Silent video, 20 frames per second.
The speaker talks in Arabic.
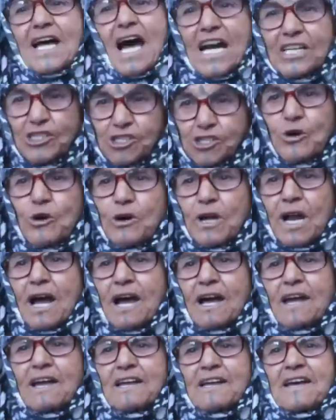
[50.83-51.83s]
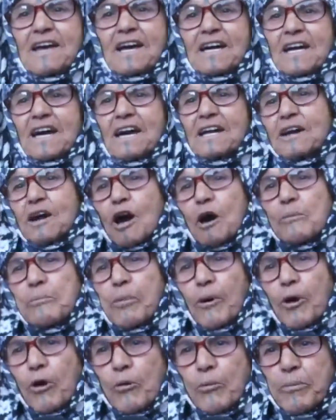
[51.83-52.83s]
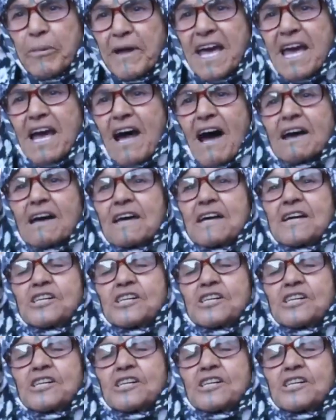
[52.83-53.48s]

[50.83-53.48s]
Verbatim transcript: عاشوره كنكبروا بها